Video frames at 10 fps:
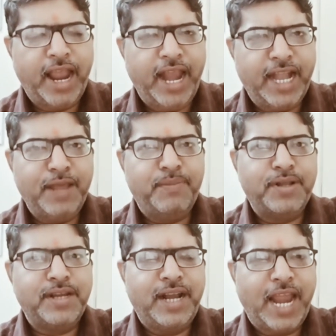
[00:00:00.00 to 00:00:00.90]
एट्टी
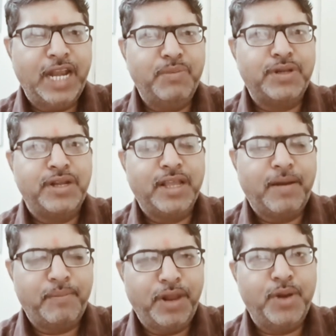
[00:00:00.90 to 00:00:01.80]
परसेंट नाइन्टी परसेंट
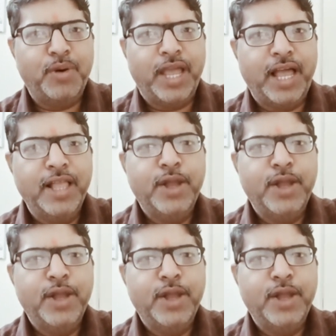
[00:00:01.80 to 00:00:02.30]
कंप्लीट हो गया